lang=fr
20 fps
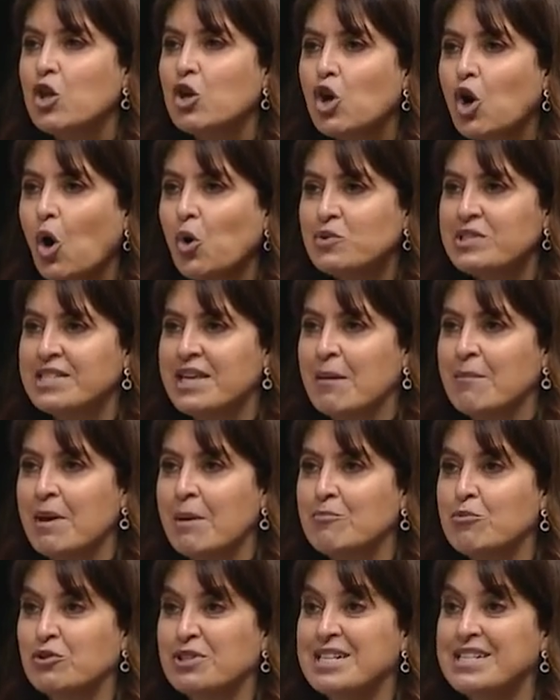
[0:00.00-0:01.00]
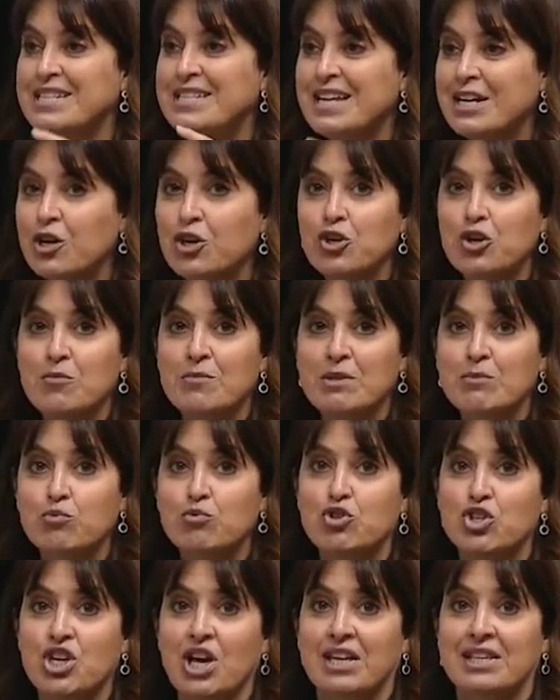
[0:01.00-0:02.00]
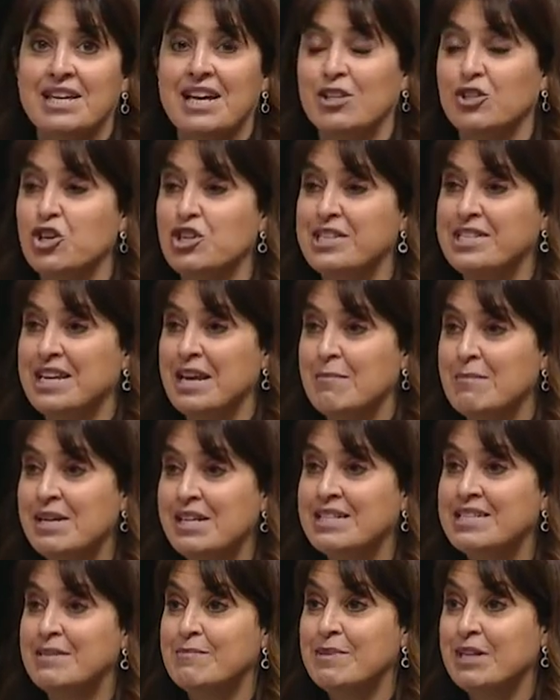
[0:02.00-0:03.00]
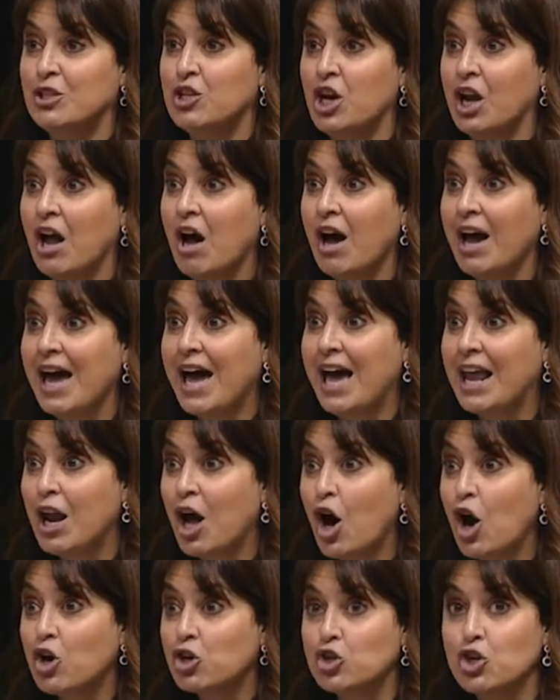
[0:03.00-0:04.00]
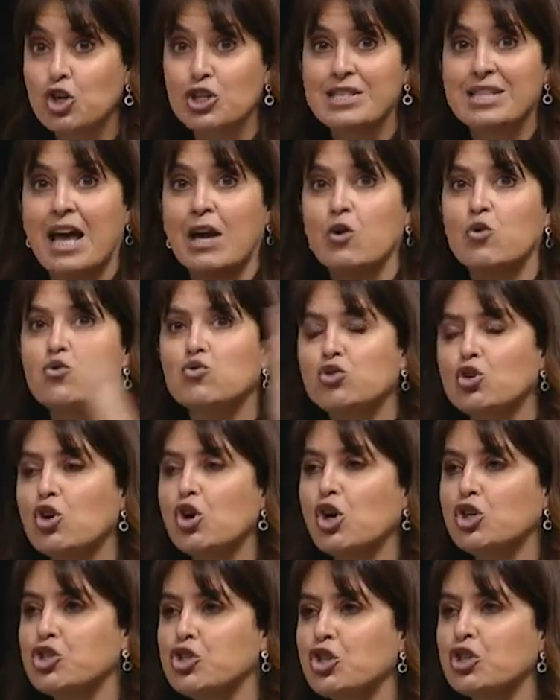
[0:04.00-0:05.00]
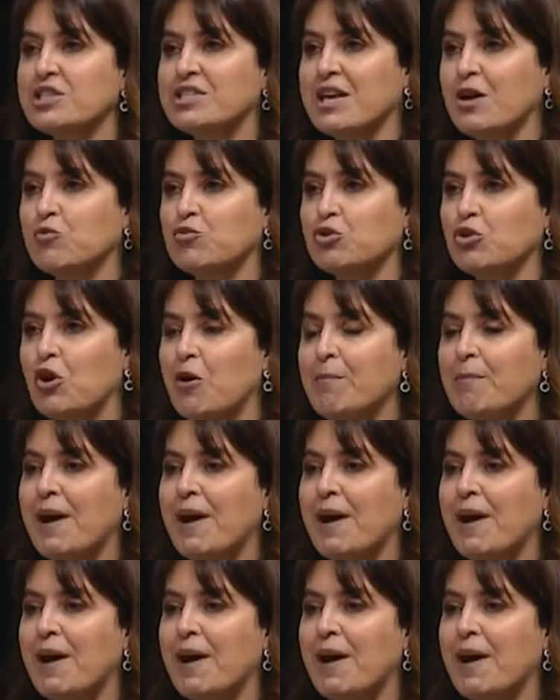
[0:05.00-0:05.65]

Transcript: constamment pour des économies de bout de chandelle de 5 000, 10 000 alors que ça coûtera ce que ça coûtera,